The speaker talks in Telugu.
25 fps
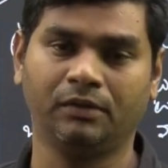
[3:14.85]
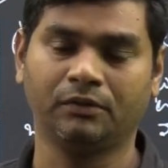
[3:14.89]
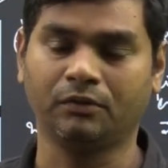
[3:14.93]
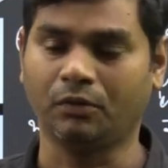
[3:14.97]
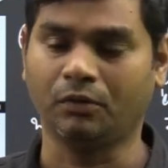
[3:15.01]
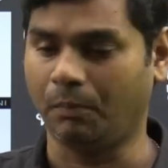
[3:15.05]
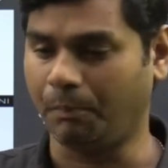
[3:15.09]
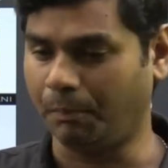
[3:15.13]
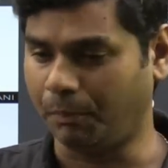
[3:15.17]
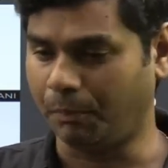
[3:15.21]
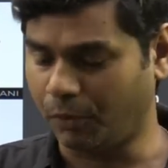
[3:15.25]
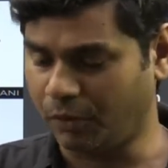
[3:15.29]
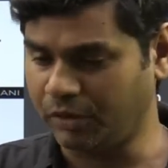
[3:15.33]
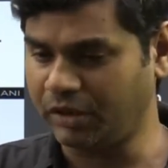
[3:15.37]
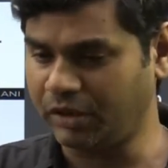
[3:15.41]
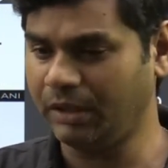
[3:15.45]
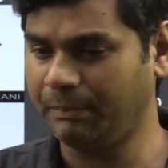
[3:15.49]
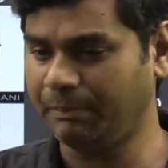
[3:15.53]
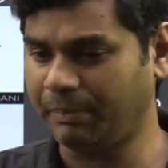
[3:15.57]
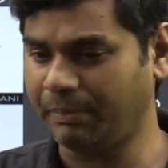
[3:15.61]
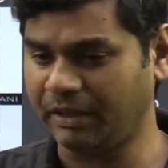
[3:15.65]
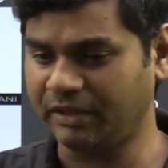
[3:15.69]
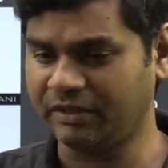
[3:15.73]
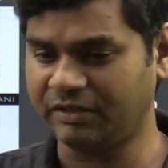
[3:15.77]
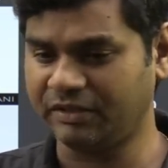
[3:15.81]
సో పోటీ
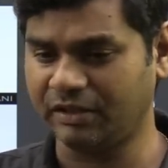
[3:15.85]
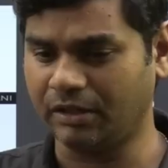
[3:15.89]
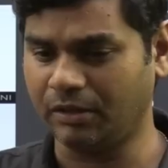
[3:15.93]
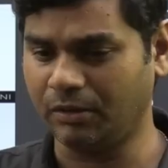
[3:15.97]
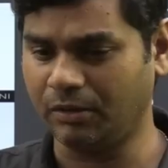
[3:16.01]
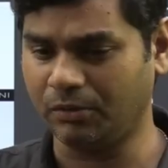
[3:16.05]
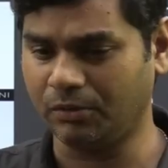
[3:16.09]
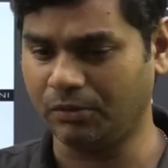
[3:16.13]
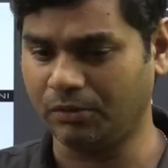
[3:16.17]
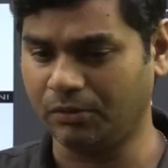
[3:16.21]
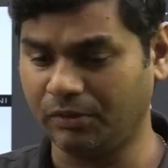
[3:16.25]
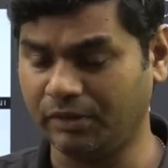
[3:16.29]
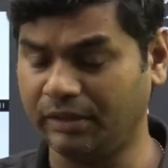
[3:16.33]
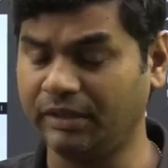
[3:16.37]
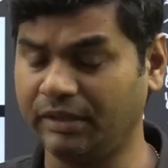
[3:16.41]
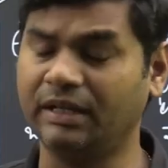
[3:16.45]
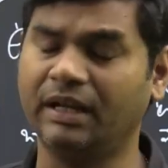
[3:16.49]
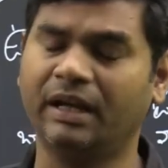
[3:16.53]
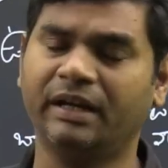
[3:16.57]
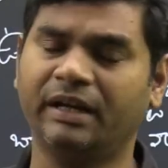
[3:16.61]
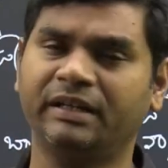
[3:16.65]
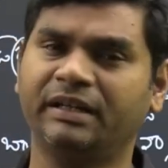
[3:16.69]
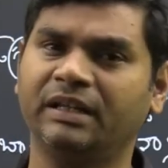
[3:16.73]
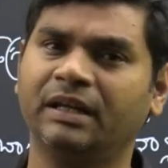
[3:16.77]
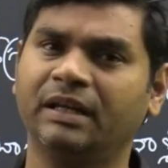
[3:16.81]
పరీక్షల్లో
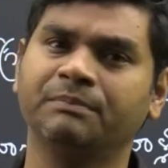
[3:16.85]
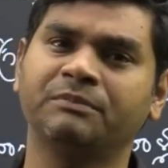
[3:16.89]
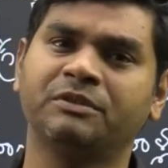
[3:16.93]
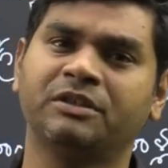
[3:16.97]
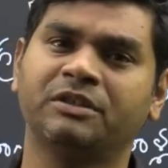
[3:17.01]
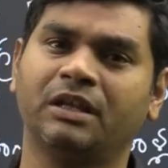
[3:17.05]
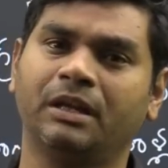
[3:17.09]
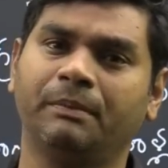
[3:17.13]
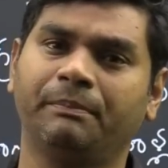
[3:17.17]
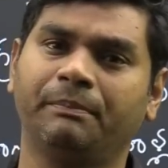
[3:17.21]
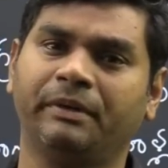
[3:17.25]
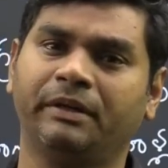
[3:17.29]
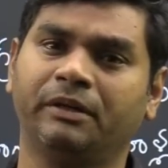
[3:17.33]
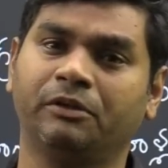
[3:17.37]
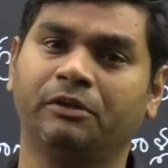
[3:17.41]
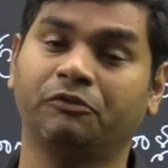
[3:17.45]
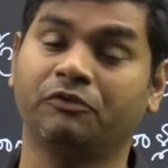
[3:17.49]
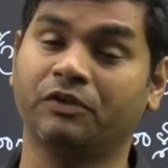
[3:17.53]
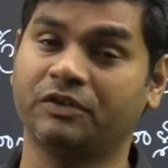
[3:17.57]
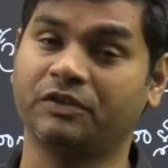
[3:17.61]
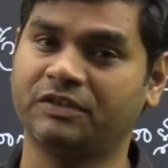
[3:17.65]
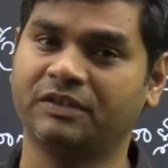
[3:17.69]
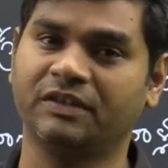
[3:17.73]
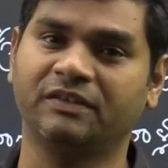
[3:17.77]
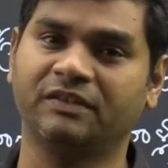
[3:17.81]
ఇలాంటి అంశాలపైన
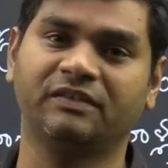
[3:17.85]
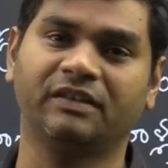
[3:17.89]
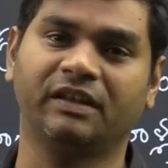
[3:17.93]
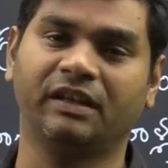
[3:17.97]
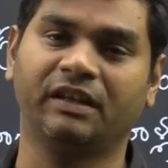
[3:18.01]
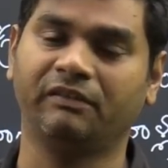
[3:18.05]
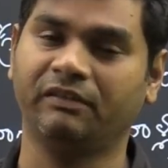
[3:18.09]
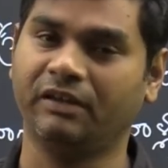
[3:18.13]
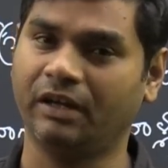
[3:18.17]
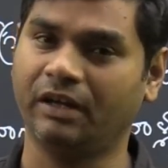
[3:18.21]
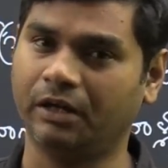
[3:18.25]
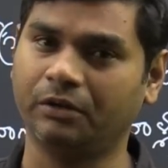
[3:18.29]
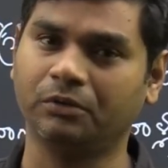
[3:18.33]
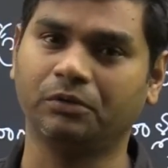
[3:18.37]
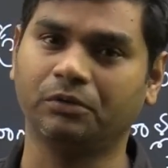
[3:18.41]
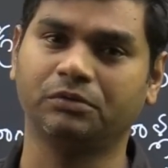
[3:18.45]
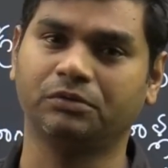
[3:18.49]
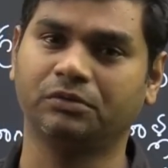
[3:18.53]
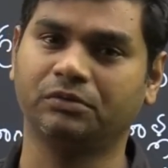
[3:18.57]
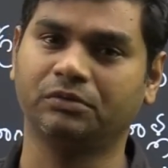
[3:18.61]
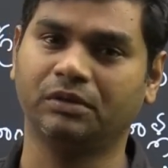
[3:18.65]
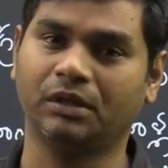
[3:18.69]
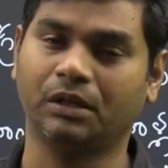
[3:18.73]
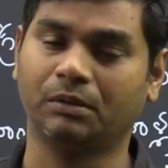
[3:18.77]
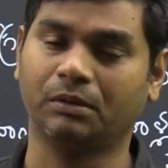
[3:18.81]
క్వశ్చన్స్ అనేవి
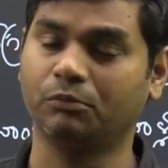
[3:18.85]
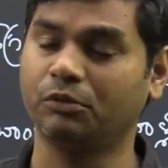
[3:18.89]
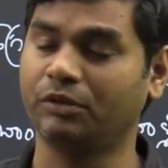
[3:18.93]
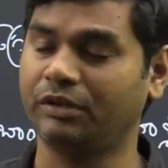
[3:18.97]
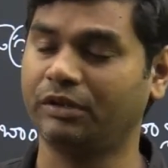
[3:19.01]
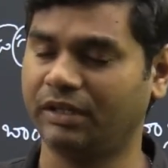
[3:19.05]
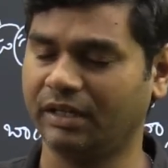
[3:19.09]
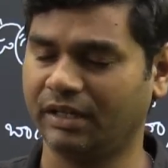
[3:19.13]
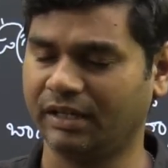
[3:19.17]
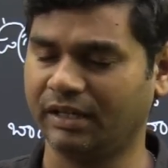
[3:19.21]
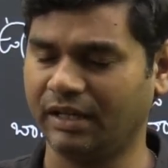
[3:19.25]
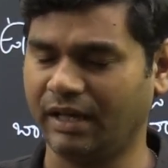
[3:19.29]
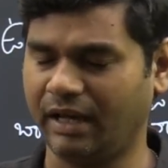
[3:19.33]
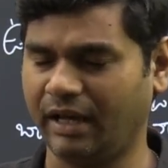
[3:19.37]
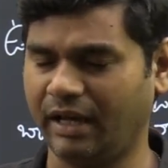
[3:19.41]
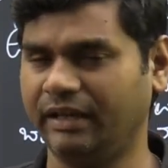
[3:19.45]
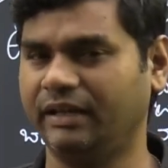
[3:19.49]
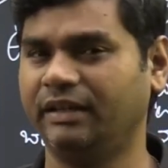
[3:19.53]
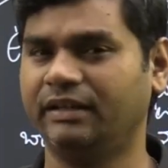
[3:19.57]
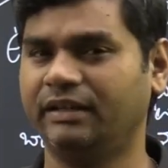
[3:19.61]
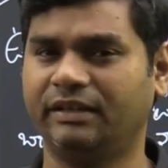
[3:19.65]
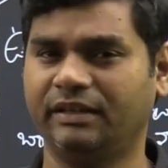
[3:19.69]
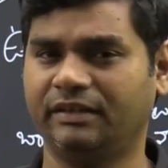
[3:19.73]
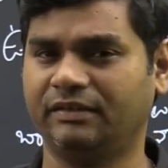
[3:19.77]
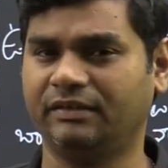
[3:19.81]
అడుగుతున్నారు ముఖ్యంగా
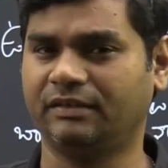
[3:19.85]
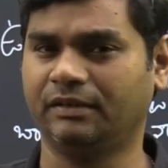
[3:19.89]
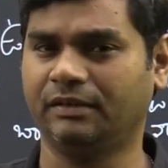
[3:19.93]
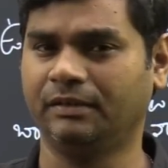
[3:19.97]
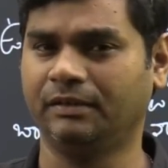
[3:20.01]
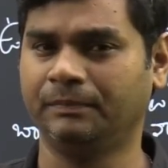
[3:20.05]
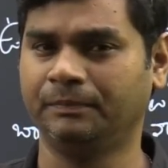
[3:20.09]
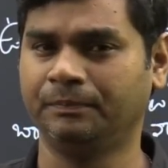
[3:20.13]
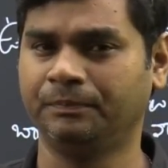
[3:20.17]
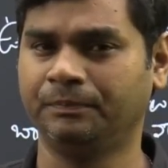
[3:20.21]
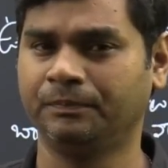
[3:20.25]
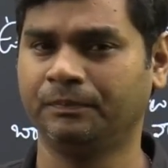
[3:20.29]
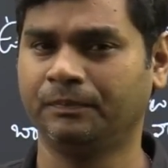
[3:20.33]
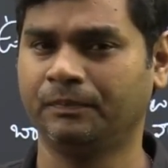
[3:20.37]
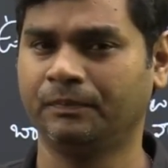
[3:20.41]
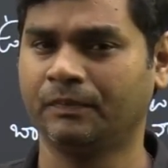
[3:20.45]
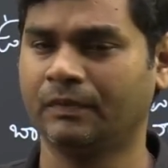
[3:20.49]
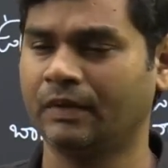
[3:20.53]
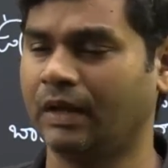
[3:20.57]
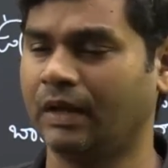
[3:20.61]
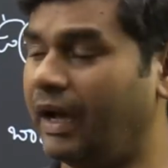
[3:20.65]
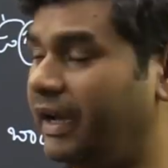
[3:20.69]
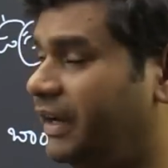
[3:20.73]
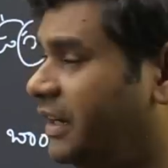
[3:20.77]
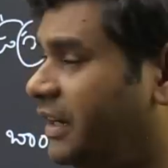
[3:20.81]
ఐఐటీస్
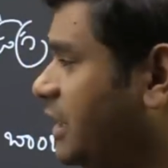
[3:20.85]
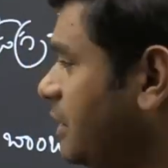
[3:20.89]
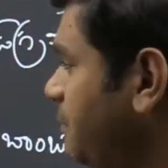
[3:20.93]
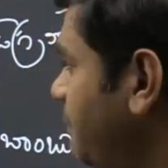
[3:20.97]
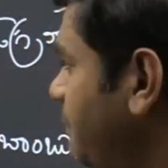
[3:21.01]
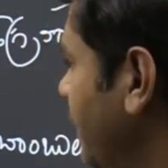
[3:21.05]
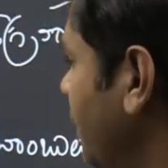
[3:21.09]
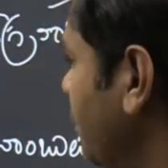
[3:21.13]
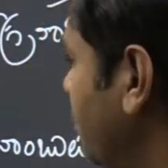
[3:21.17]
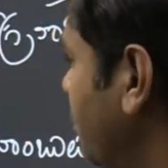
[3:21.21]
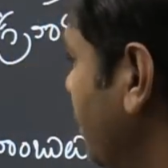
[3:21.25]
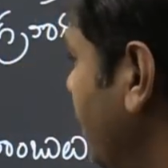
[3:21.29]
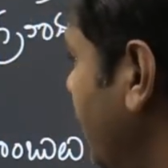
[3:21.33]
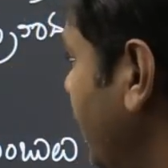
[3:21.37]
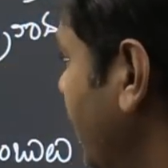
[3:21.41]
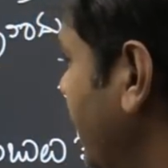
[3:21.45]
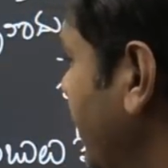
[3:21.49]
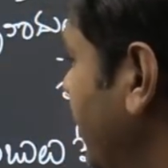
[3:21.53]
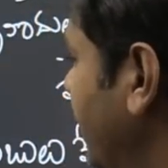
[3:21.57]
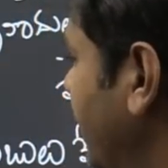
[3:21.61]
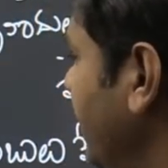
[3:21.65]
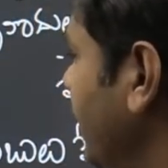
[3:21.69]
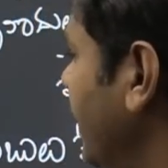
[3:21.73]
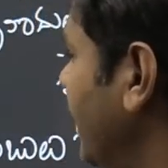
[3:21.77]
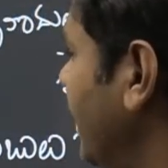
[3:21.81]
ఐఐటీస్ పైన కూడా
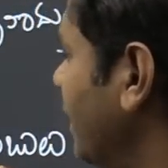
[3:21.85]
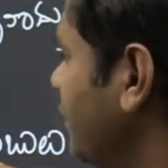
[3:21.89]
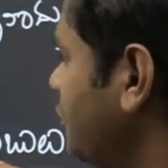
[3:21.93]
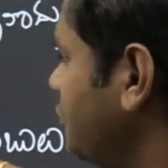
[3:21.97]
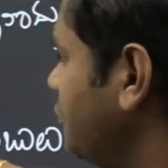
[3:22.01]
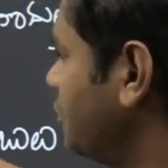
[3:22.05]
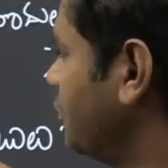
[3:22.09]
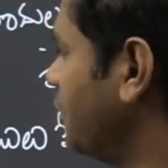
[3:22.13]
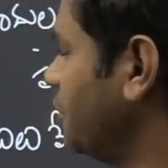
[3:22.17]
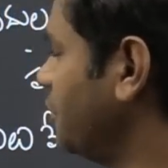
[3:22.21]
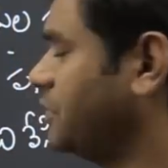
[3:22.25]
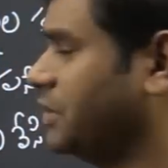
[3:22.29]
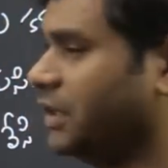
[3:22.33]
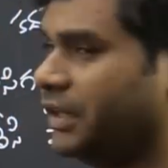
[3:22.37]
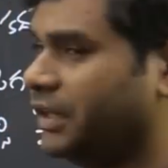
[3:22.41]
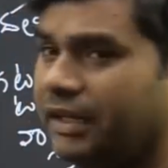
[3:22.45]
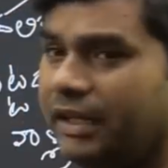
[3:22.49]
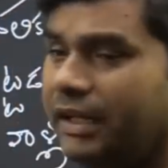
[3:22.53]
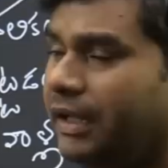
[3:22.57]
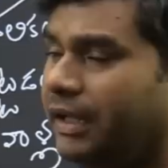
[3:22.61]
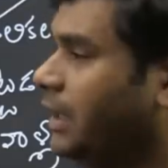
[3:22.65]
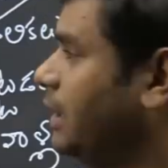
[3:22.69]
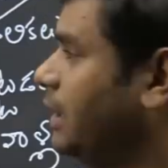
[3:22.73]
హెడ్డింగ్ ఎలా చూడొచ్చు అంటే